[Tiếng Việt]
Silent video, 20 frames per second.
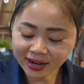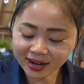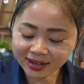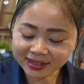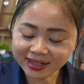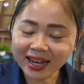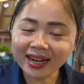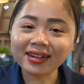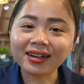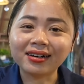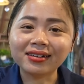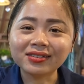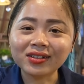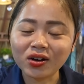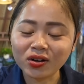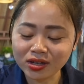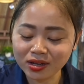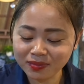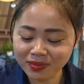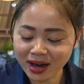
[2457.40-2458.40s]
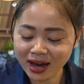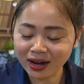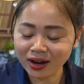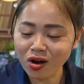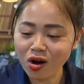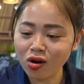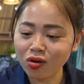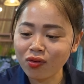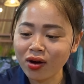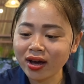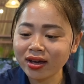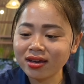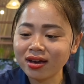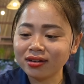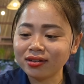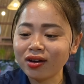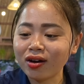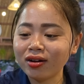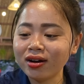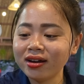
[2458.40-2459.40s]
định test thử thôi nhưng mà ăn ngon quá giờ
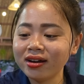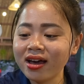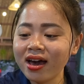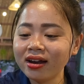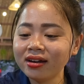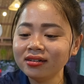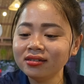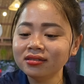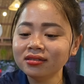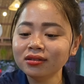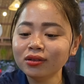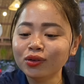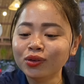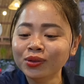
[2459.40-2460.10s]
cho lên hết nướng